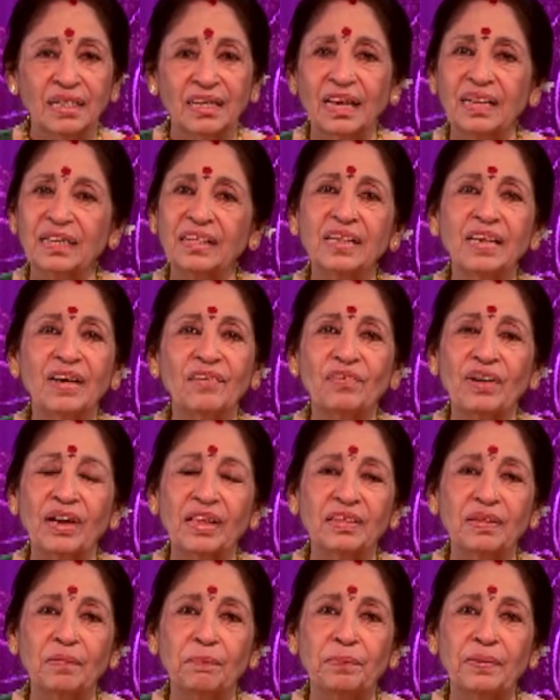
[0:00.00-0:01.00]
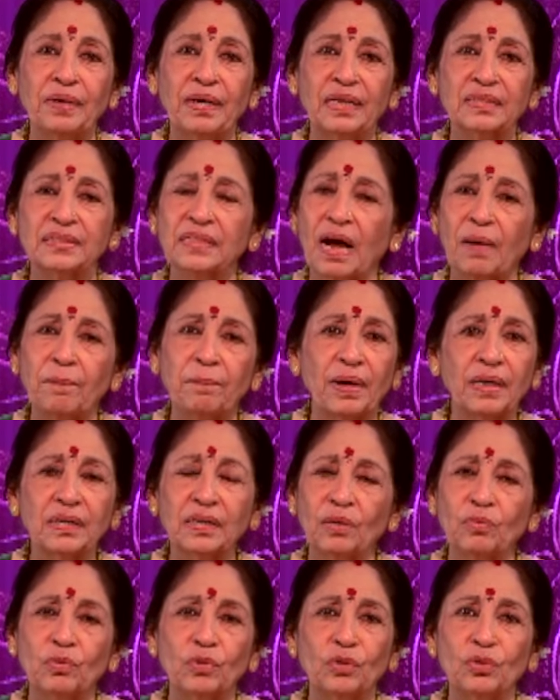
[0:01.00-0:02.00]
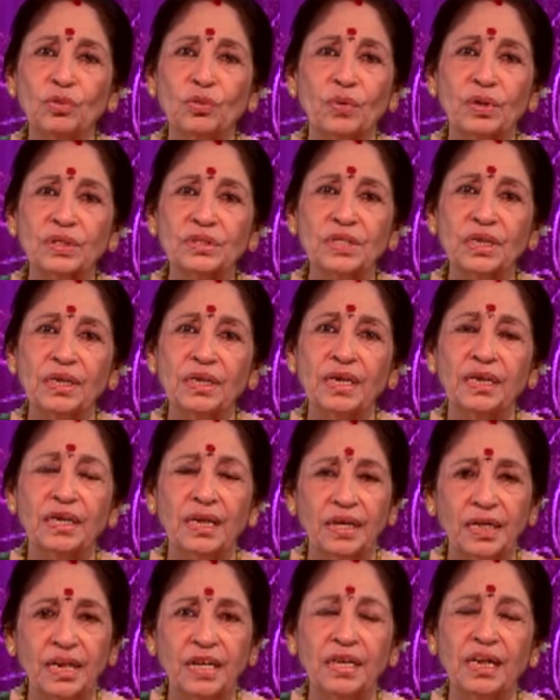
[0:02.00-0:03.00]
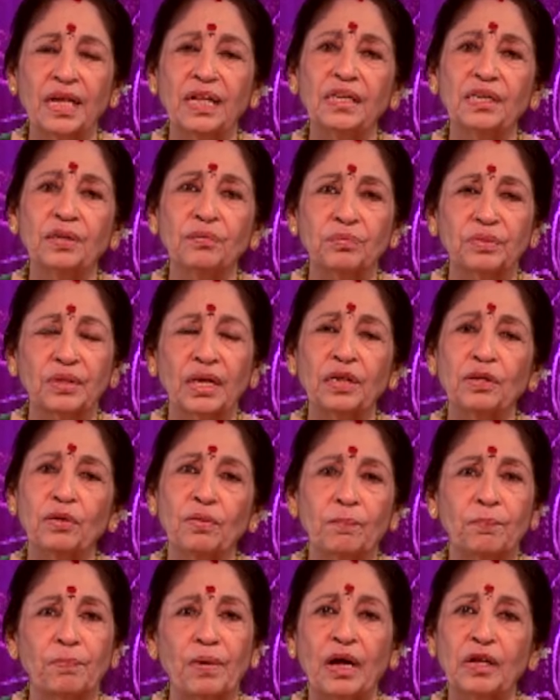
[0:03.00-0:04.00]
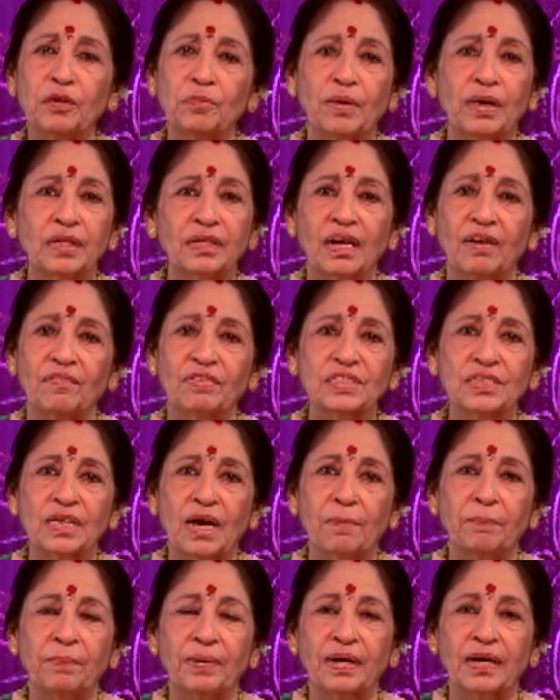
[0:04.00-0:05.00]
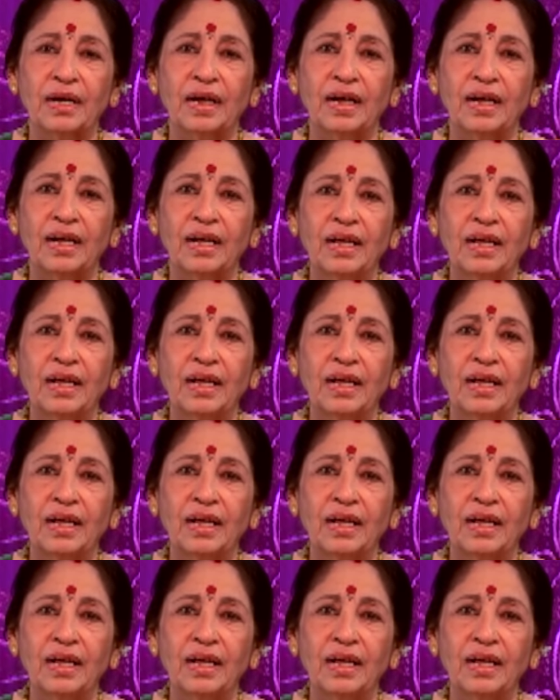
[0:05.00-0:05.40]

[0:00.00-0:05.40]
நல்லா வளர்ந்த பிள்ளை சாப்பாட்டில் ஒன்றும் குறைச்சல்ல நல்ல நெய்யும் தயிரும் பாலுமாக தான் அவள் சாப்பிட்றா